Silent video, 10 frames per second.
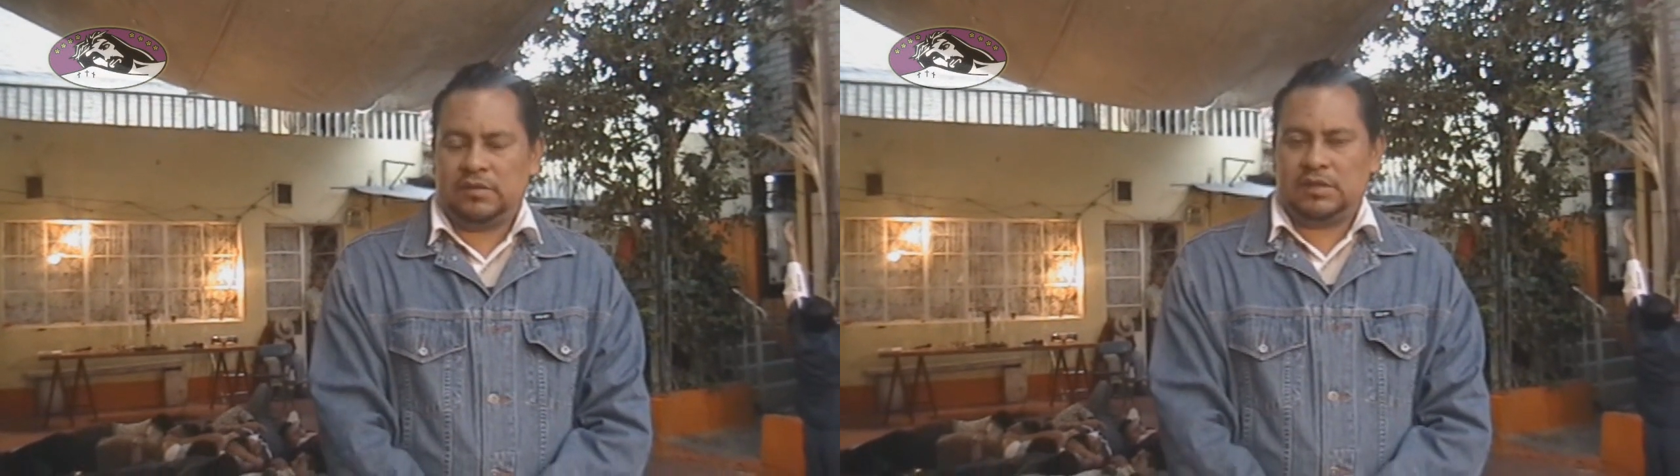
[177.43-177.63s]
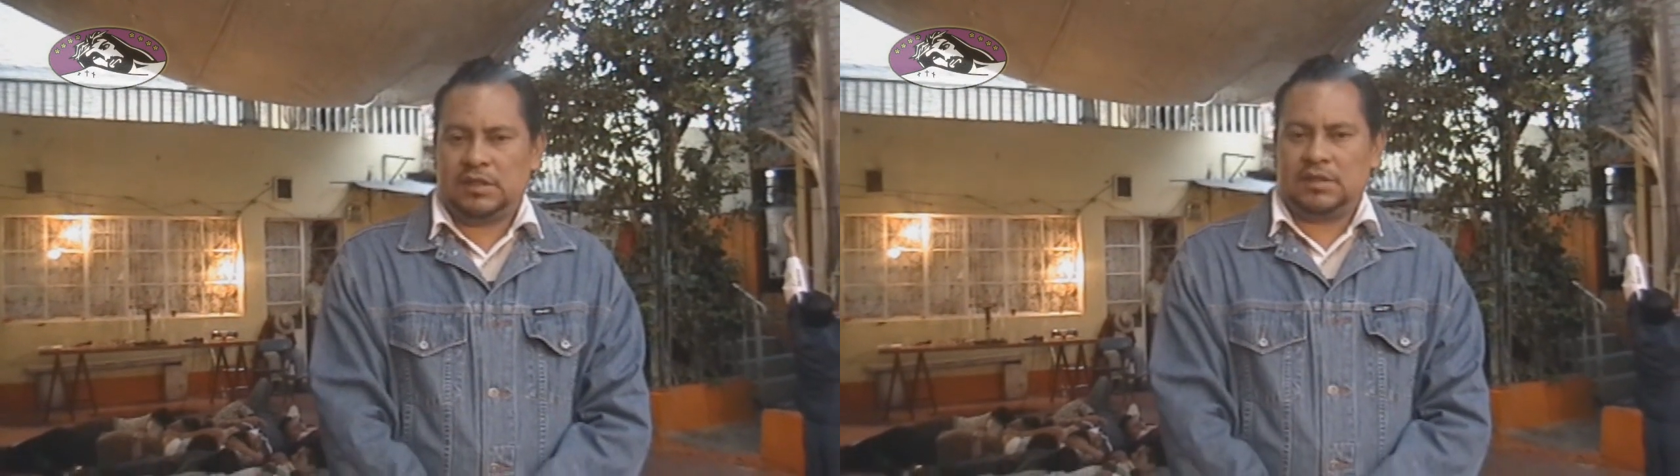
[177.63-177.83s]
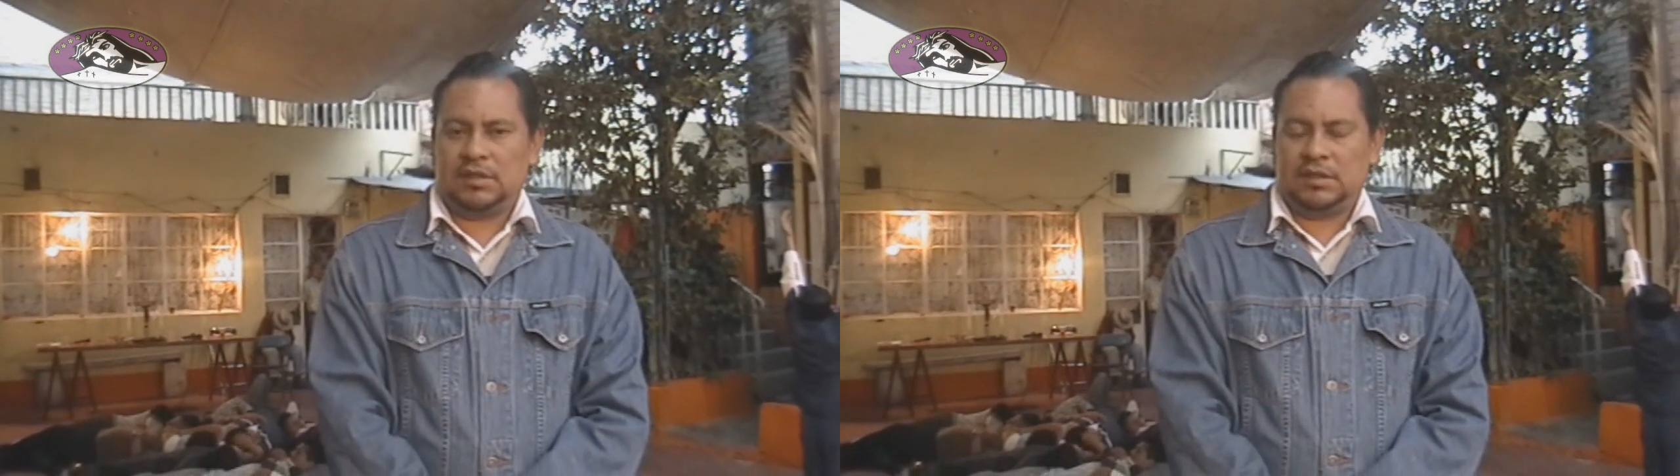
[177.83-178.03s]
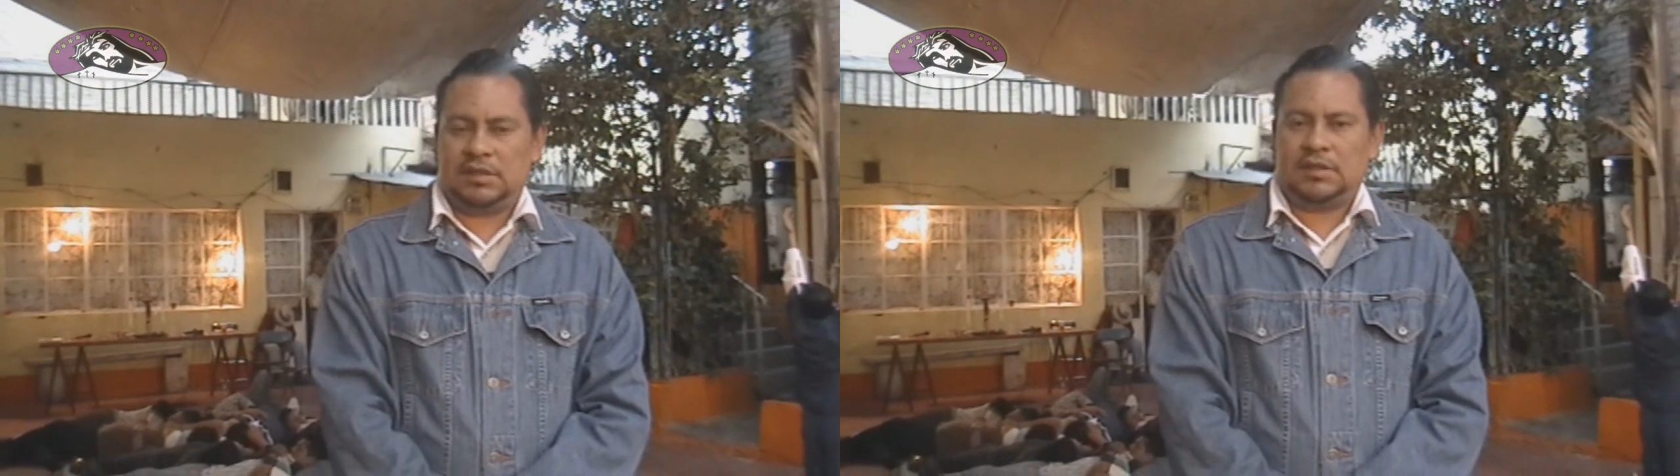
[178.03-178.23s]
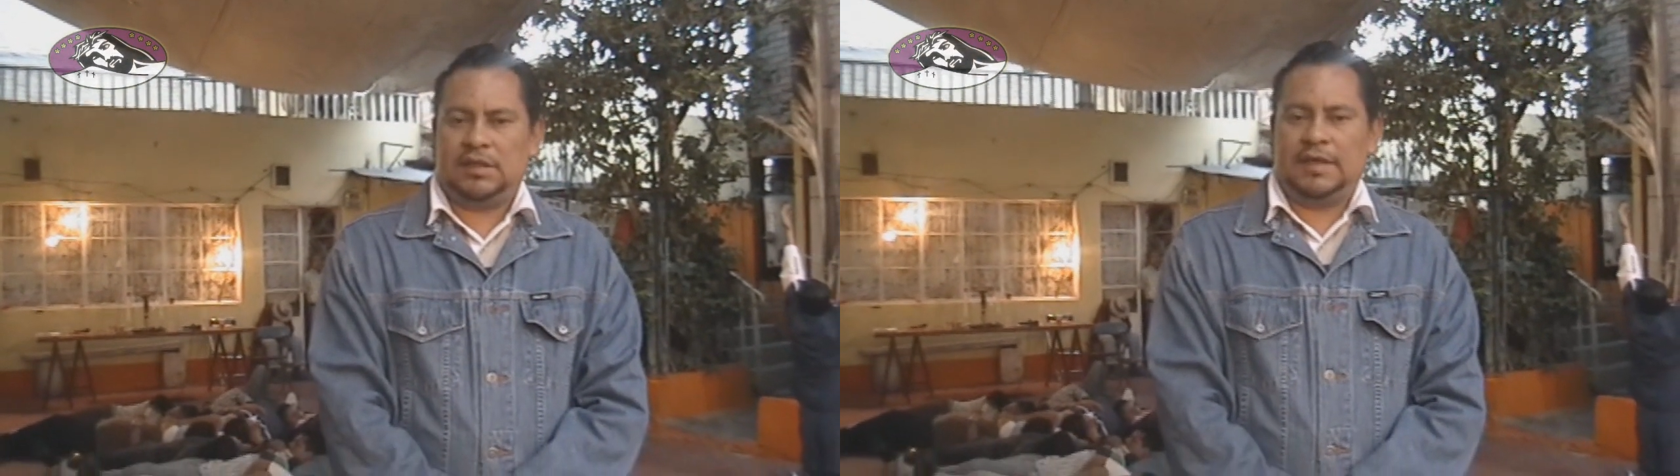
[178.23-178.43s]
cosas,
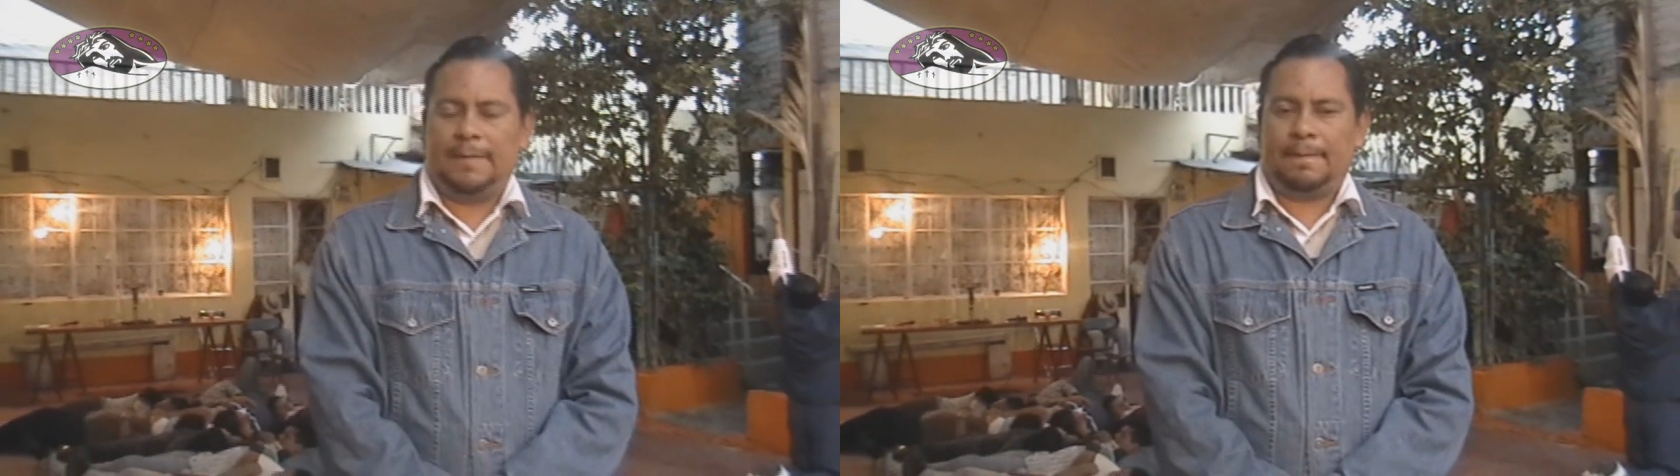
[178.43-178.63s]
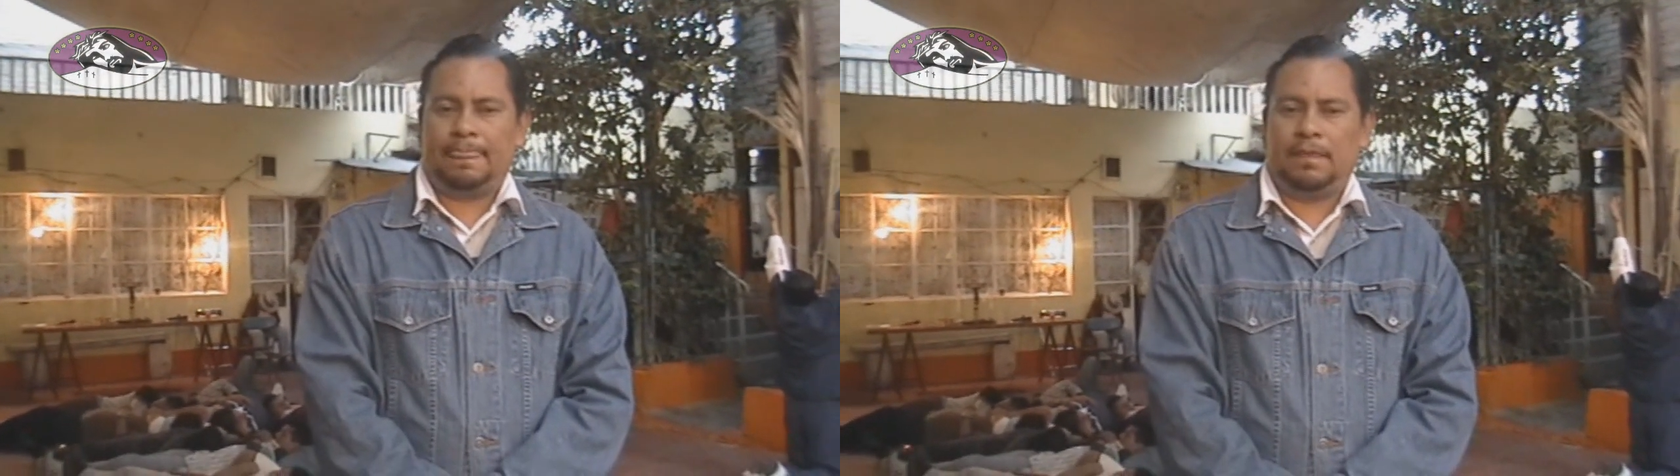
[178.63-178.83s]
este,